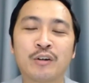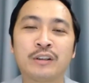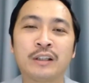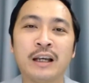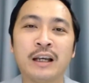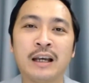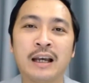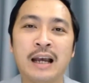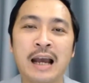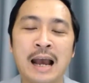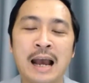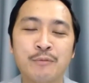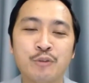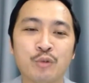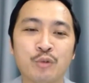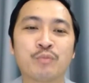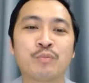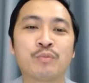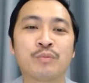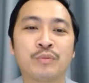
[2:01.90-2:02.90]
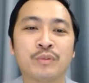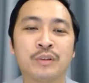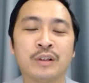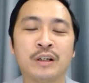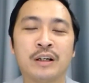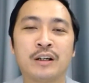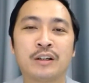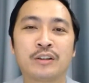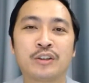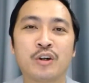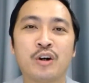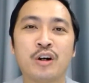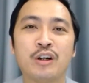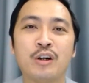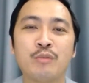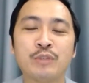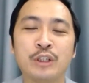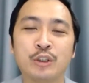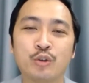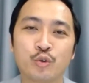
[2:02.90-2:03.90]
có thể áp dụng cho
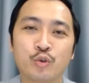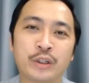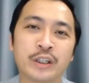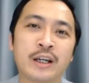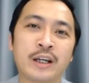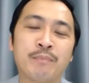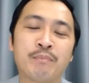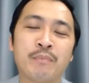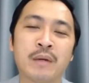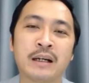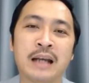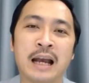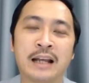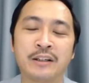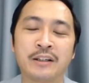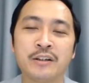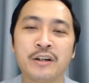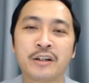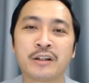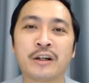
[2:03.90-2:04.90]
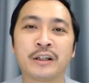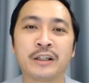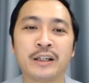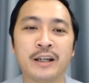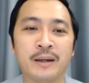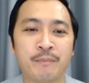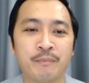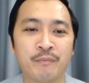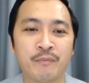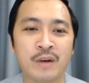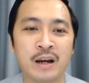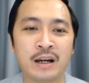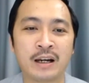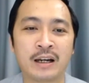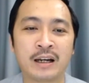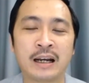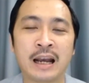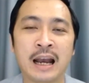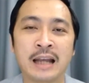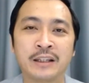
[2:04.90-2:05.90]
không chỉ chủ doanh nghiệp mà cả những người khởi nghiệp và
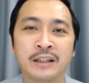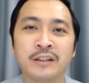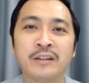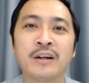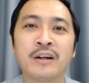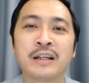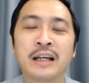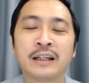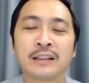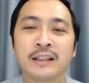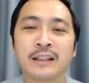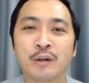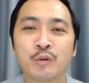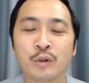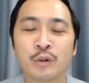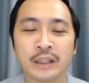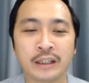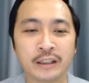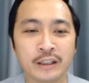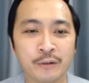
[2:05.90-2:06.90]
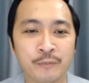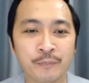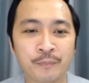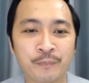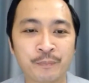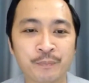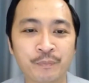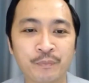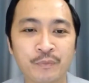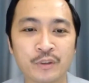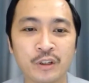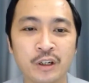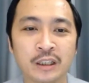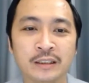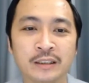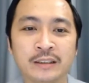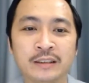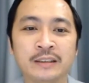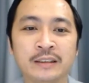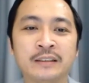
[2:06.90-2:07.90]
cả những người đang theo đuổi thành công. Đó.
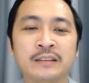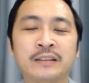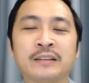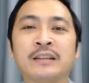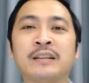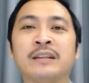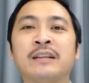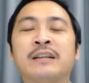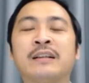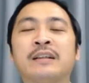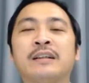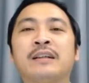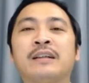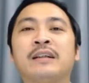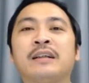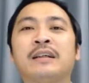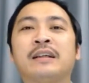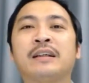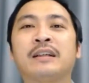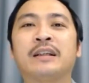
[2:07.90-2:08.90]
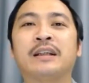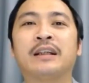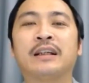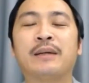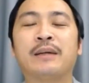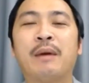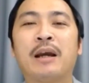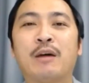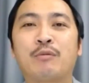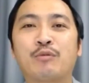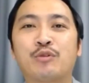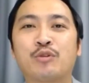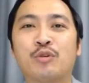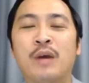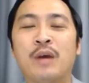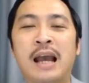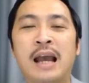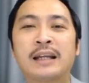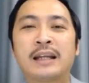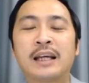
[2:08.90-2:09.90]
Thì cái bài học số
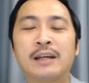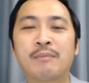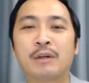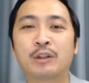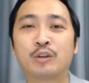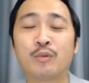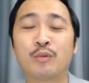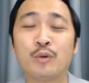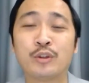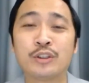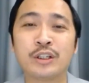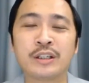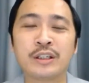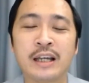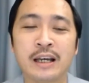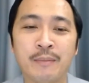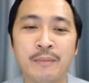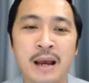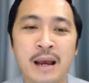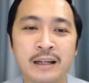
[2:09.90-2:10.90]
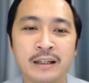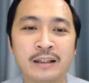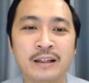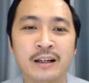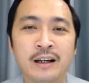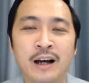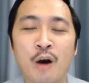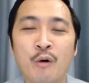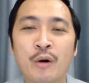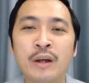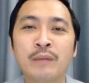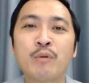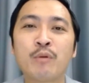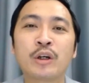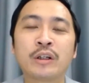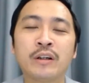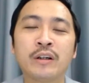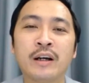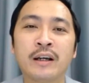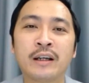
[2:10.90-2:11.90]
2 đây mà tôi muốn chia sẻ với bạn, hầu hết
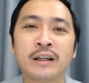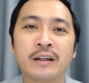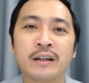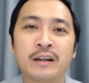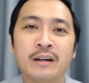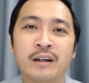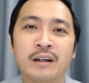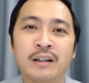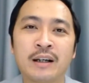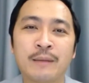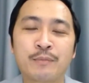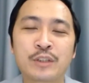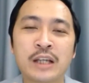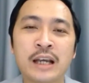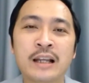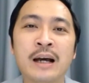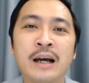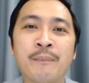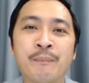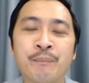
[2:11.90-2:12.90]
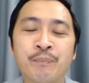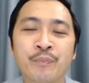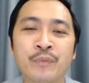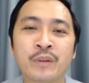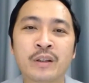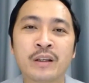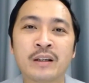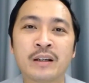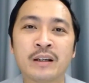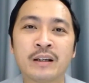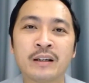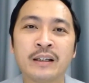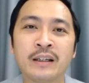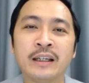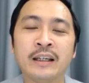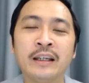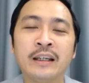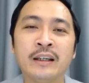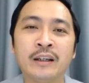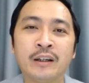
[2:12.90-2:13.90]
mọi người gặp sai lầm
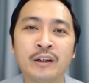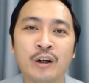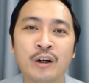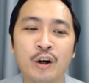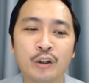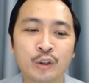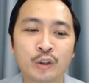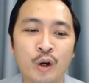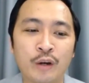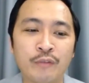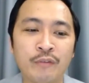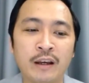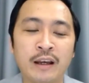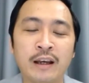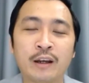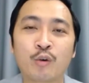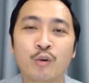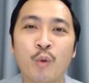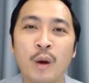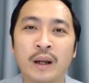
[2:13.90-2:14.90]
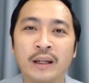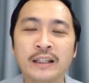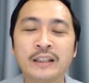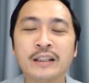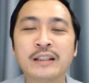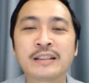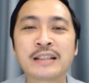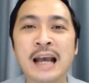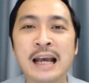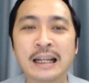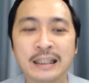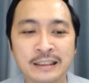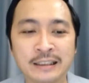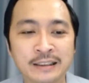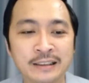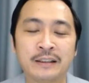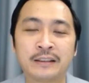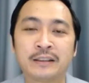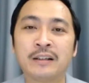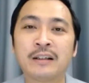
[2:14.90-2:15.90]
khi họ nói về quản lý thời gian.
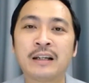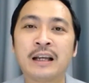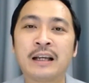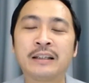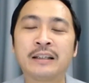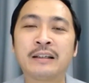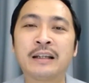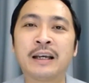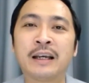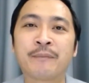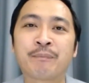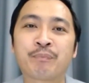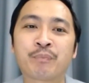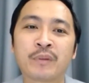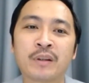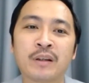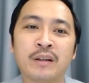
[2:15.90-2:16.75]
Tức là như này,